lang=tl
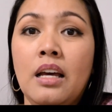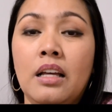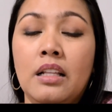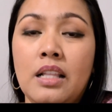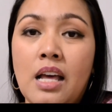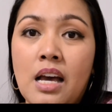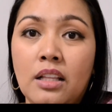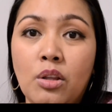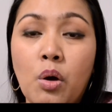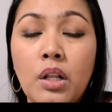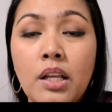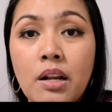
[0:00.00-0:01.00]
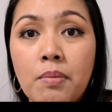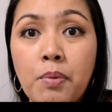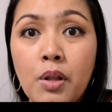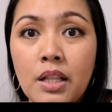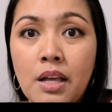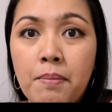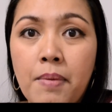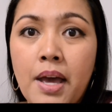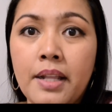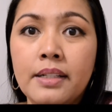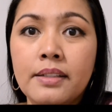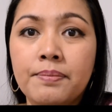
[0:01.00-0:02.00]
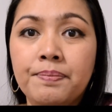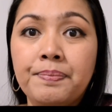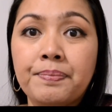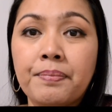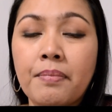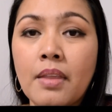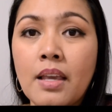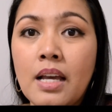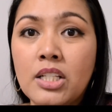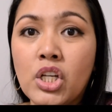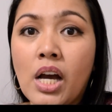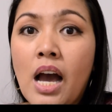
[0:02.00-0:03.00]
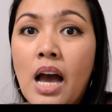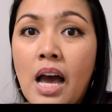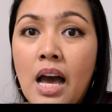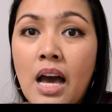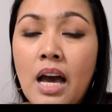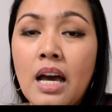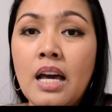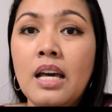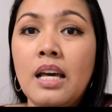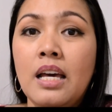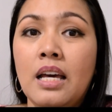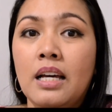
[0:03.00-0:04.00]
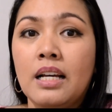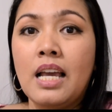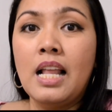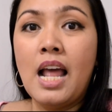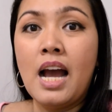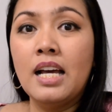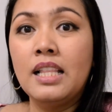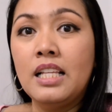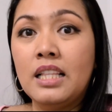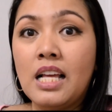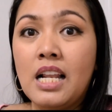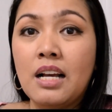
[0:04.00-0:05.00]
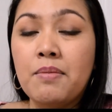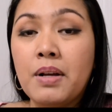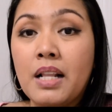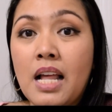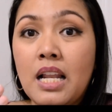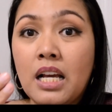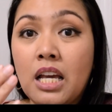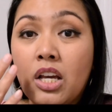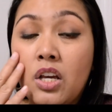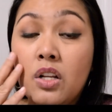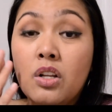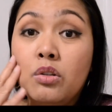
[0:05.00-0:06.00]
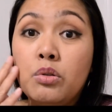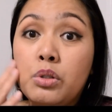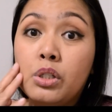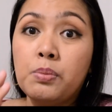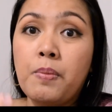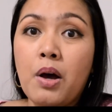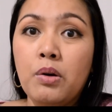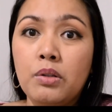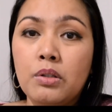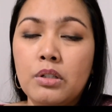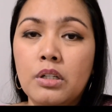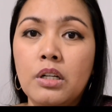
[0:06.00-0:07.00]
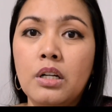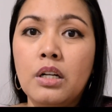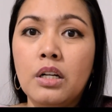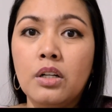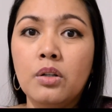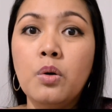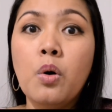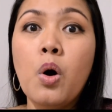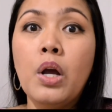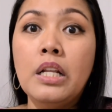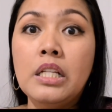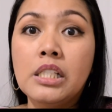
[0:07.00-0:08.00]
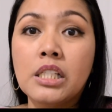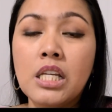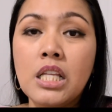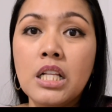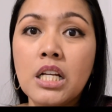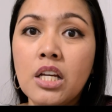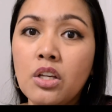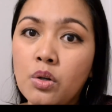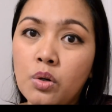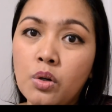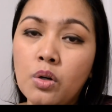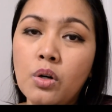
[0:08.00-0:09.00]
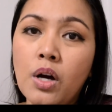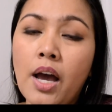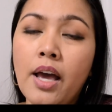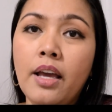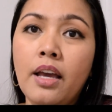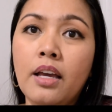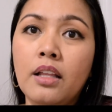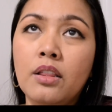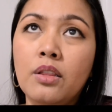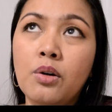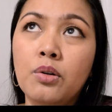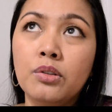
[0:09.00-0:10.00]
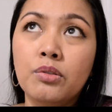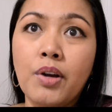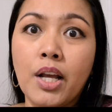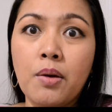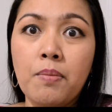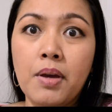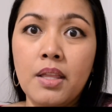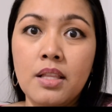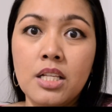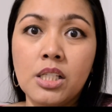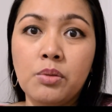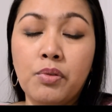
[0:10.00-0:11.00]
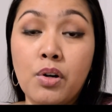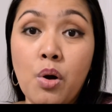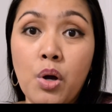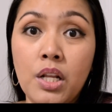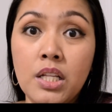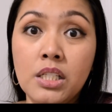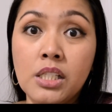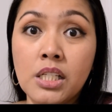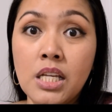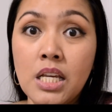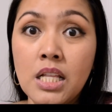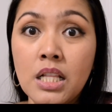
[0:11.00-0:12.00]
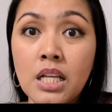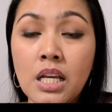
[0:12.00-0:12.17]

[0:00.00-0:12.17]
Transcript: na tolerable naman. At saka, kailangan din talaga maglalagay kayo ng loose powder. Kung oily skin kayo, I don't recommend this for oily skin.